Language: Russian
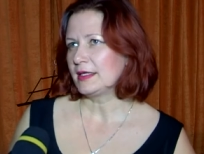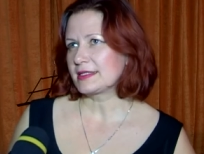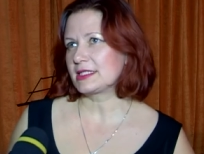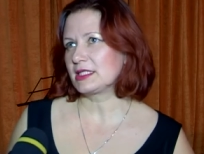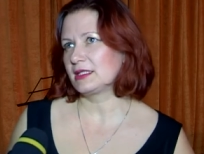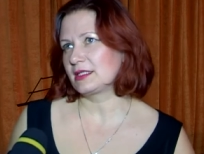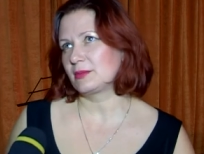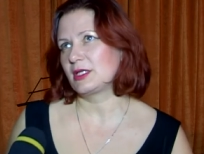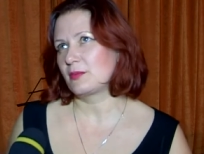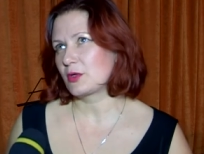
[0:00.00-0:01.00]
Сначала это
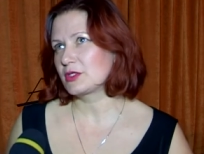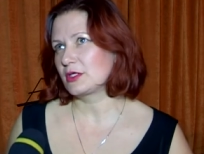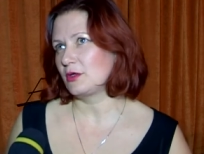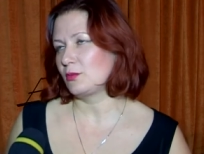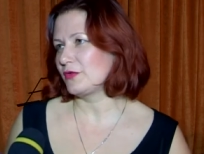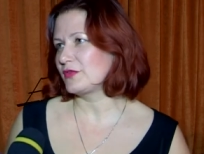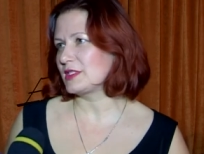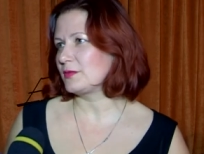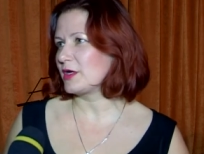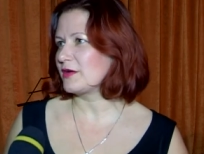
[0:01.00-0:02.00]
была просто «Любовь и
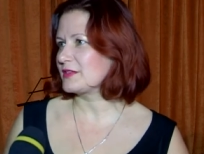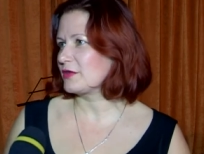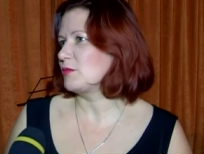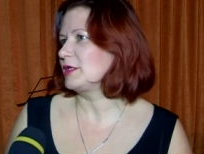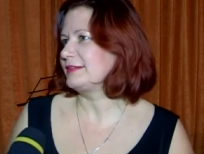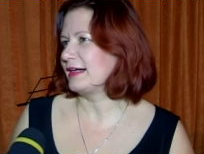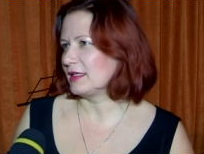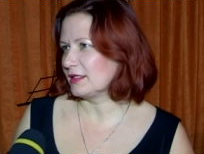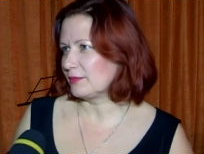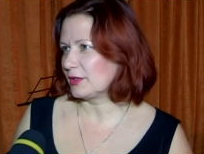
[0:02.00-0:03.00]
Дипя все в
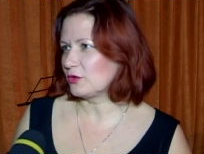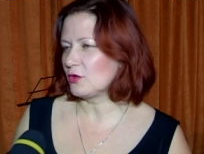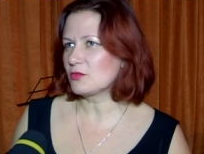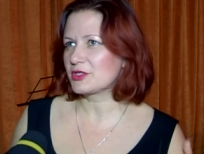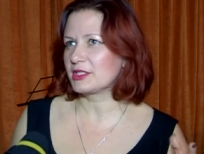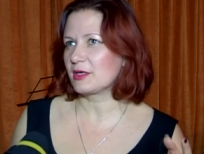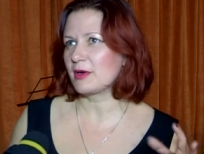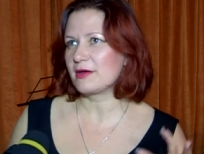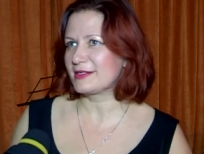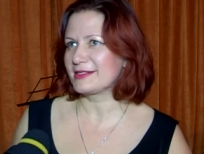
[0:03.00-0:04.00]
Монтаном», потом уже
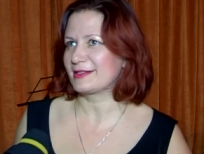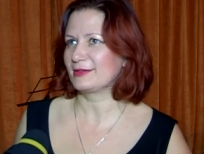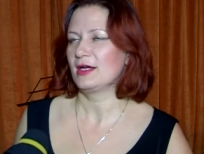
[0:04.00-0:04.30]
добавились их